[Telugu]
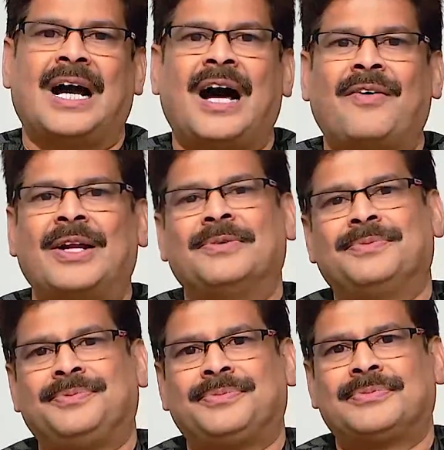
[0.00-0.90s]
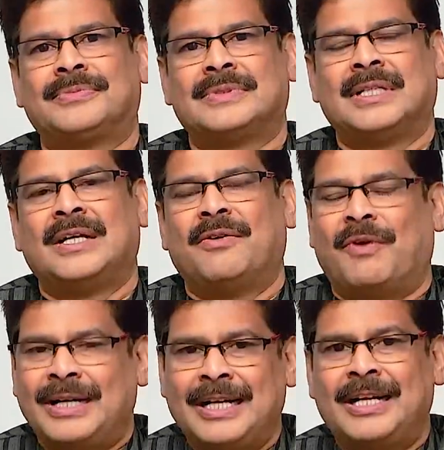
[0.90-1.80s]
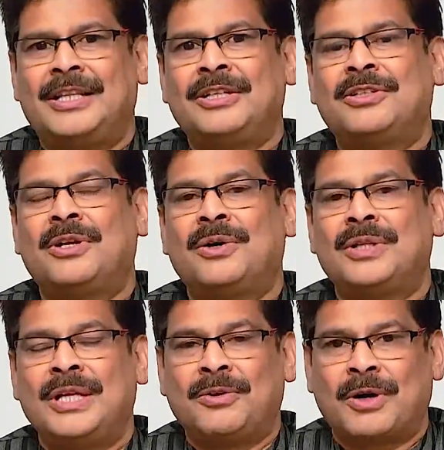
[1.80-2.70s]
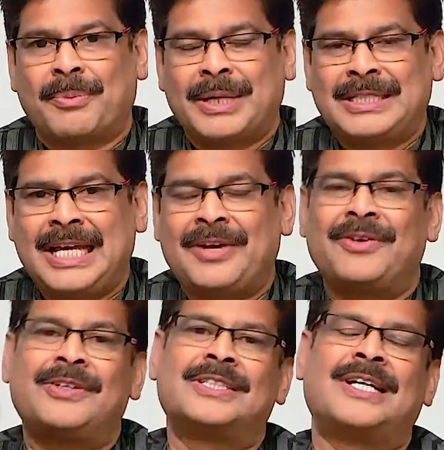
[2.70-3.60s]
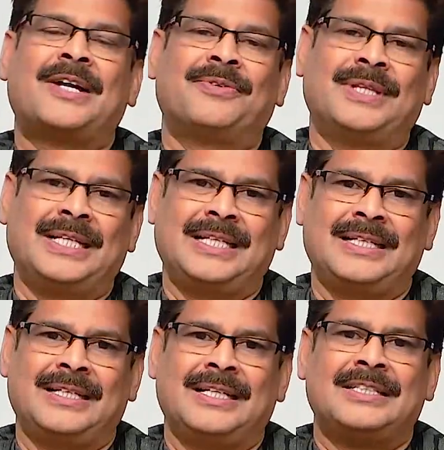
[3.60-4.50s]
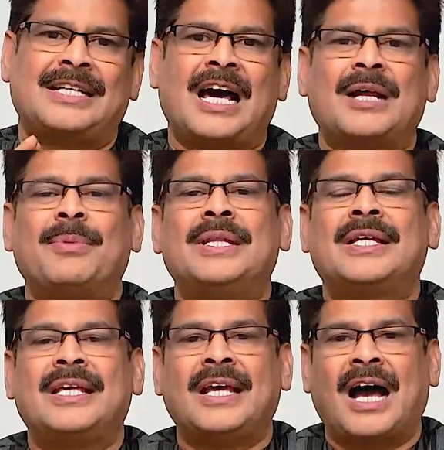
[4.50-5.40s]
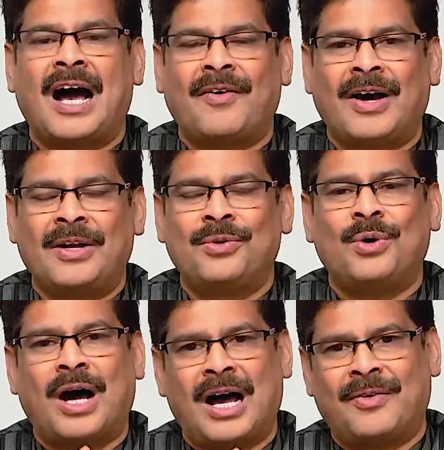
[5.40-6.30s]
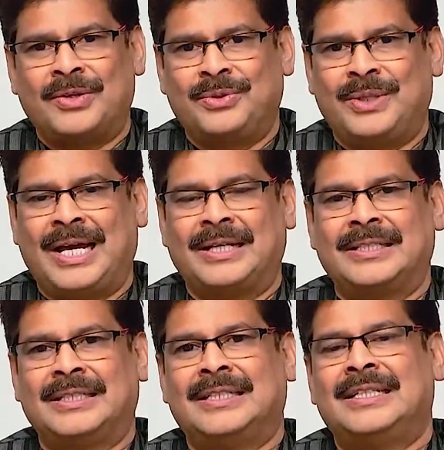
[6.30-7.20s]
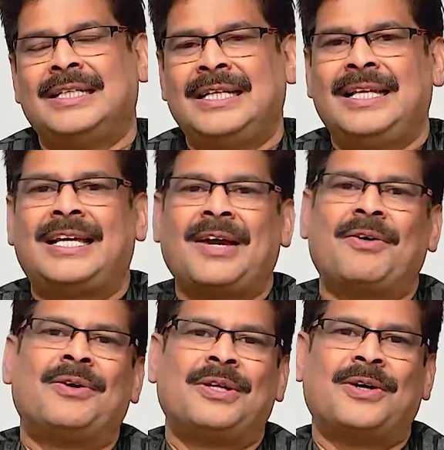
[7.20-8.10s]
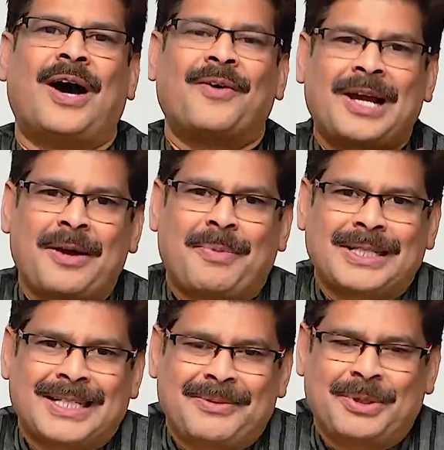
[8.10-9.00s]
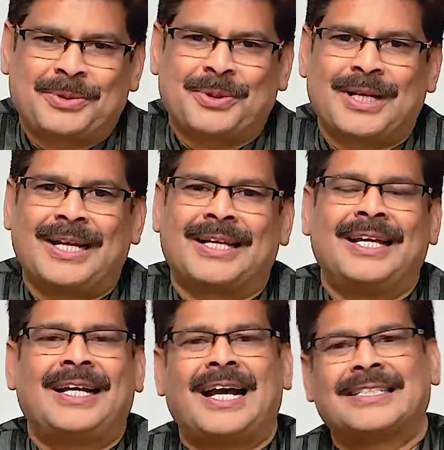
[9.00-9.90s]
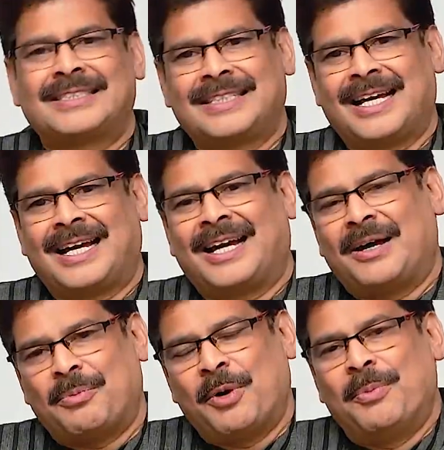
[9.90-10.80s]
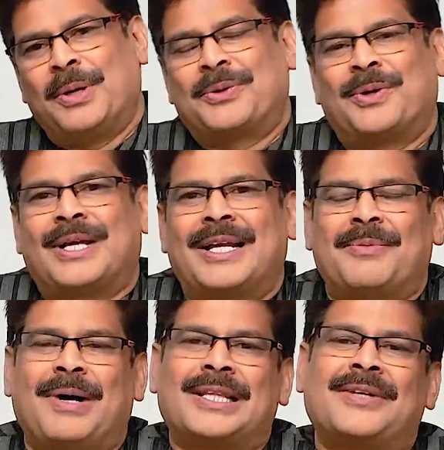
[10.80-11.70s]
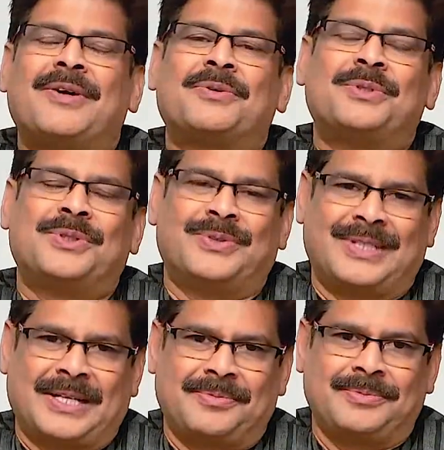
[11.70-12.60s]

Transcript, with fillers: ఆవాలు వంటింటి దినుసుల్లో దీనికి ఒక ప్రత్యేకమైన స్థానం ఉంది చాలామందికి ఆవాలు ఆవ నూనె ఇది కేవలం ఏదో ఆవకాయ పచ్చడి పెట్టుకోవడానికి కాస్త పోపు పెట్టుకోవడానికి మాత్రమే అనుకుంటూ ఉంటారు